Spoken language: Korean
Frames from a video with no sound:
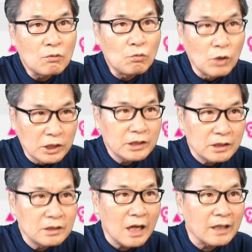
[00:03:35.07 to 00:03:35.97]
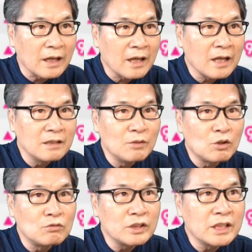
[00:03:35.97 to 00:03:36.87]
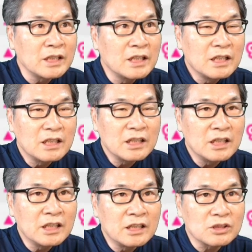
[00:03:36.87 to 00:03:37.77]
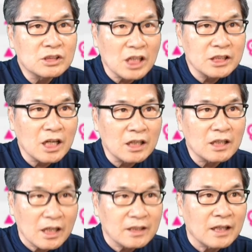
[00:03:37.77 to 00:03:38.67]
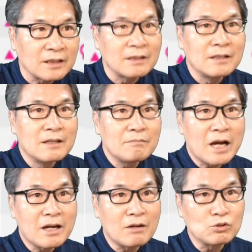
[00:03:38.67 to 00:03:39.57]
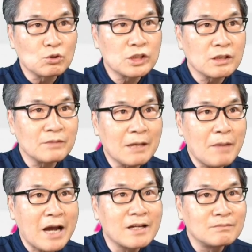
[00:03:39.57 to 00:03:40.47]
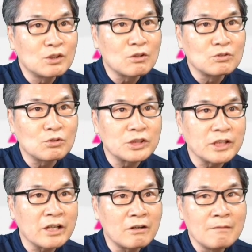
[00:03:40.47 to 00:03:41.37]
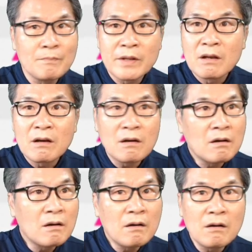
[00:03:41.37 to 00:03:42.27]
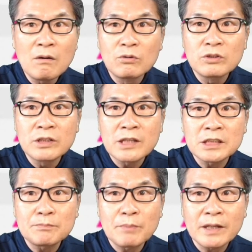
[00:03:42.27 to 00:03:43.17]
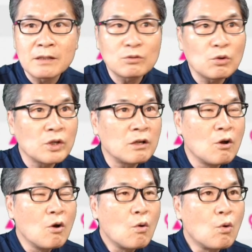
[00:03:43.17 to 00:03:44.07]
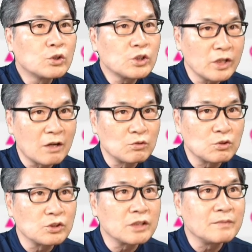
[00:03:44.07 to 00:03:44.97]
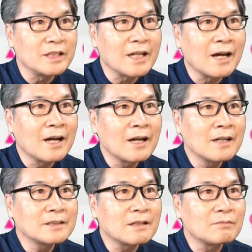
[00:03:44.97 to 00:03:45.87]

월등하게 이명웅이 1위를 차지했다는 반가운 소식입니다. 방금 들어온 소식이에요. 어, 오늘 그니까 18일 토요일 오전에 나온 소식입니다. 자,